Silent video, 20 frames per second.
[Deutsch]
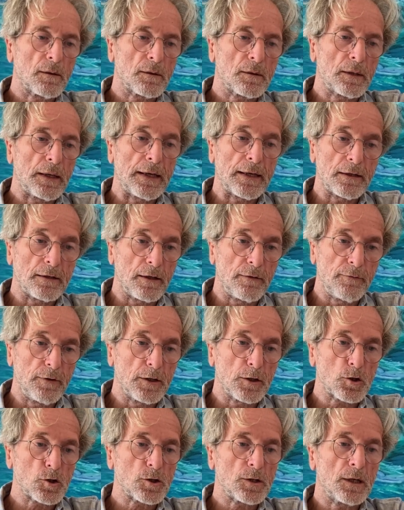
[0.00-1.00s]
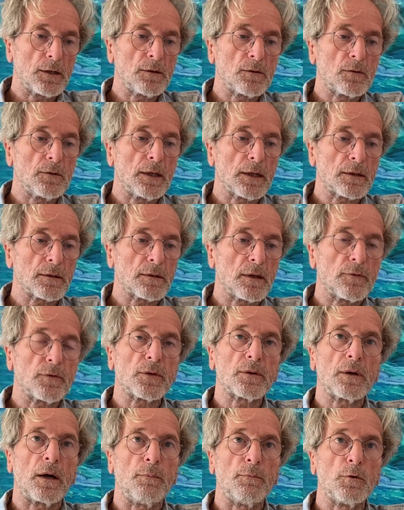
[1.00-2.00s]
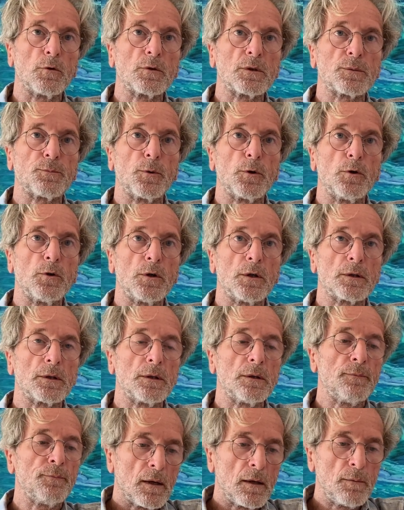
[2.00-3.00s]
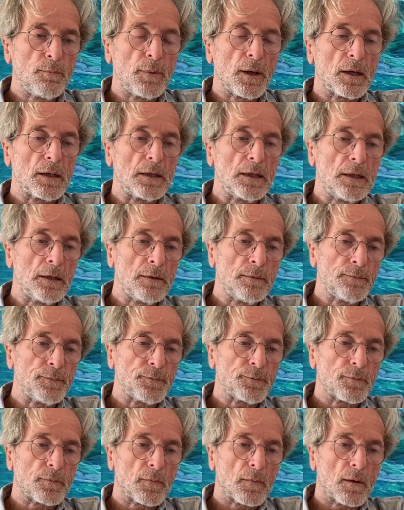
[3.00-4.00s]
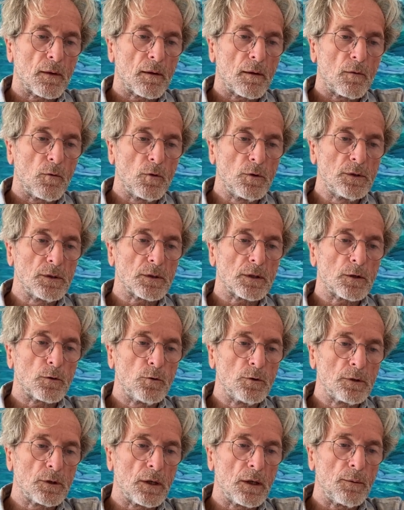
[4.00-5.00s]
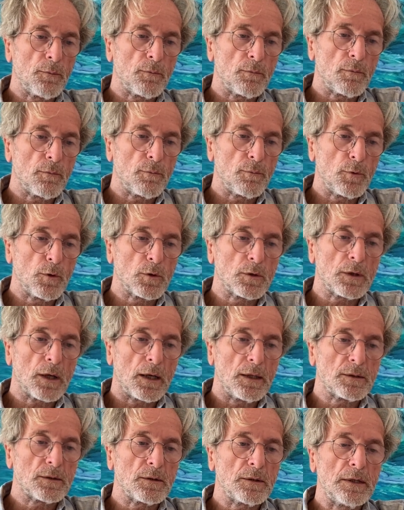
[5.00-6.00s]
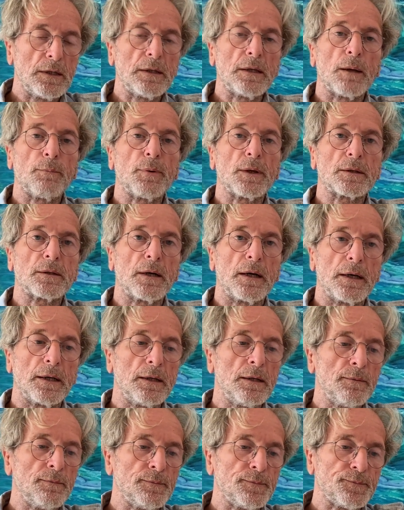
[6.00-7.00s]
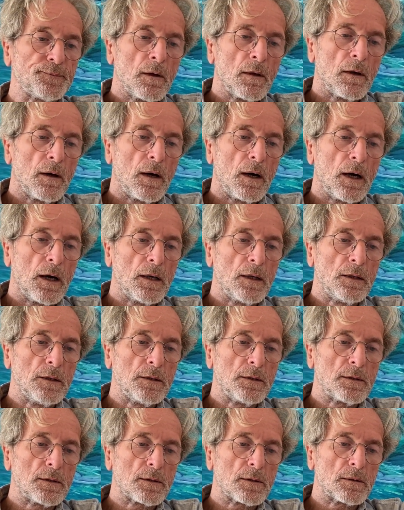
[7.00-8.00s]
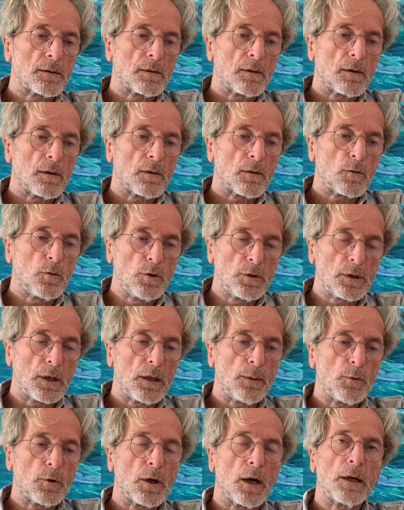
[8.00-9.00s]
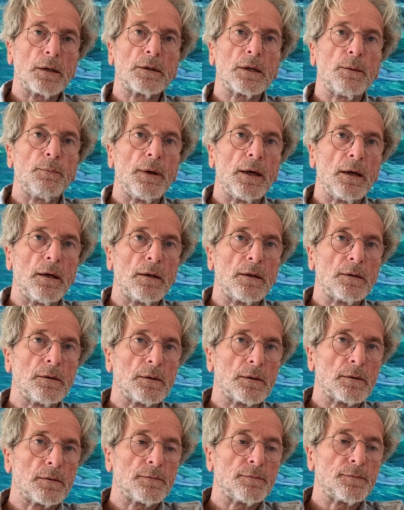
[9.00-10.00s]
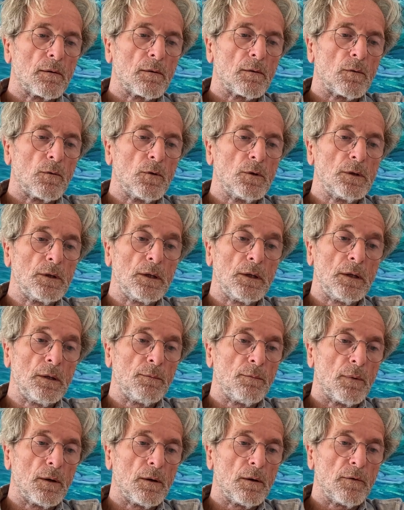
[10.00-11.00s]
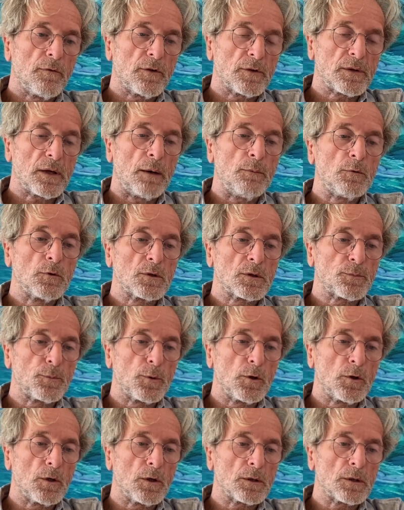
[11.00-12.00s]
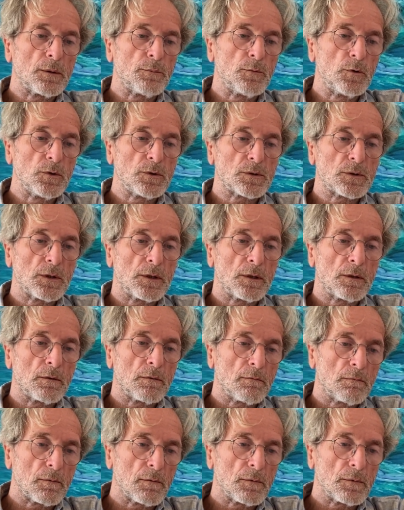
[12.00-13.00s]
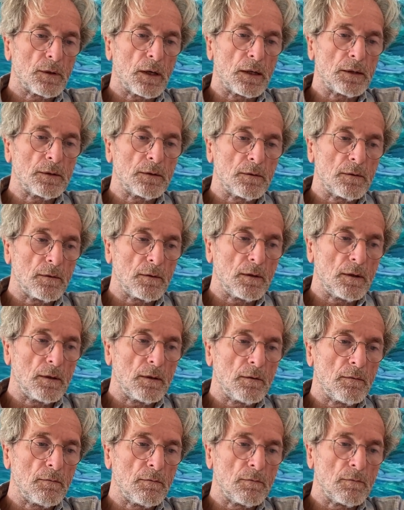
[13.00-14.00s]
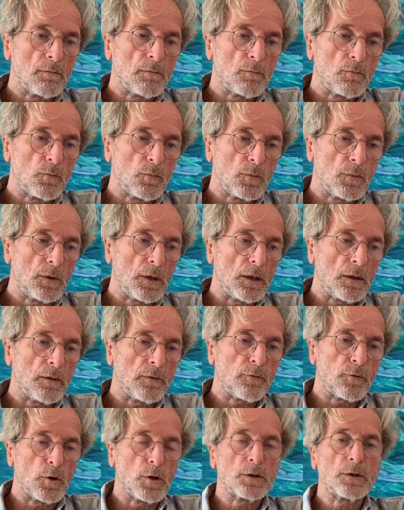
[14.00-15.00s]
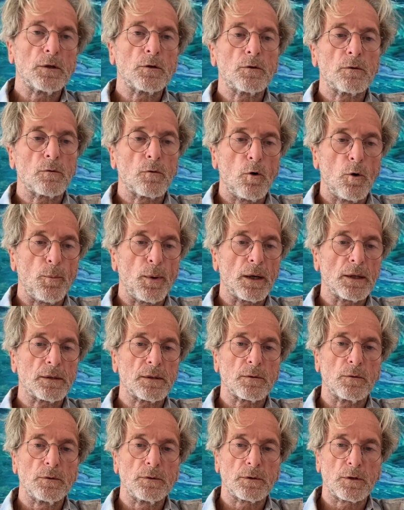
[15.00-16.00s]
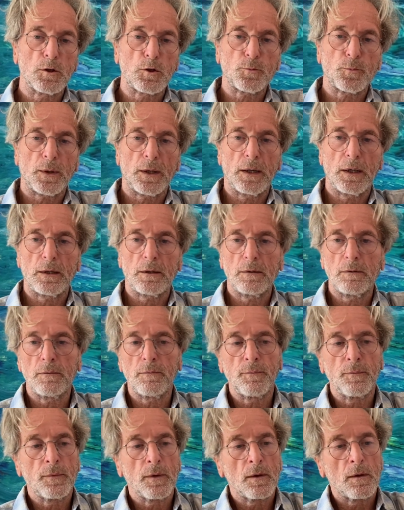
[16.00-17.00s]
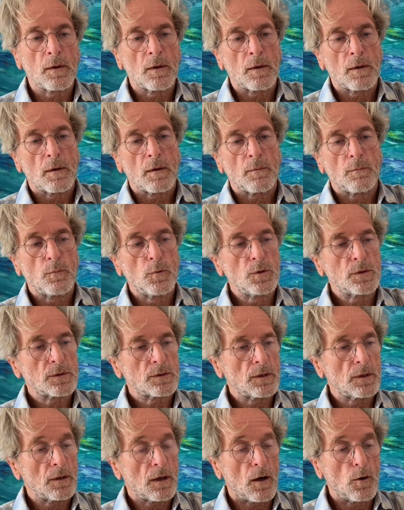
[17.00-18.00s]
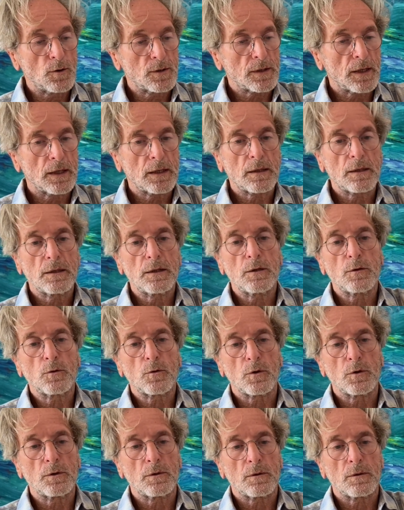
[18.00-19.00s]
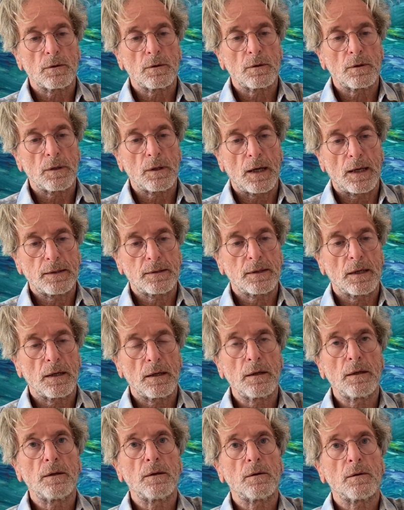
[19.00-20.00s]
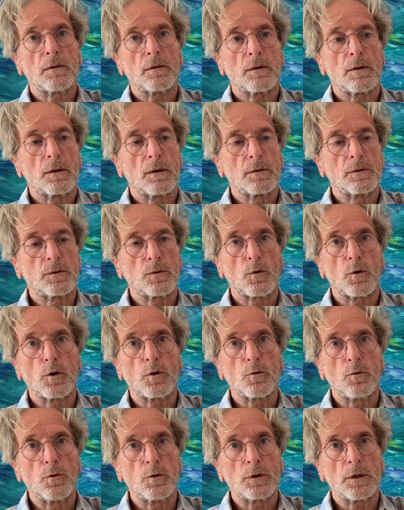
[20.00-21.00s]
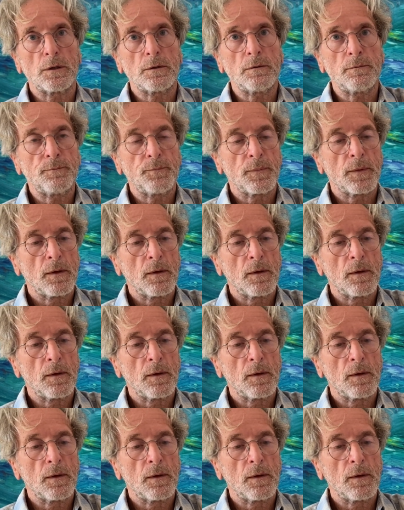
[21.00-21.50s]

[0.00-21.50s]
Gegen den Widerstand zunächst der Versammlungsbehörde in Berlin, unsere Kundgebungen, also die der Partei, als Kundgebung angemeldet und die Versammlungsbehörde musste dann in den folgenden Kooperationsgesprächen musste aus rechtlichen Gründen tatsächlich äh, zurückrudern.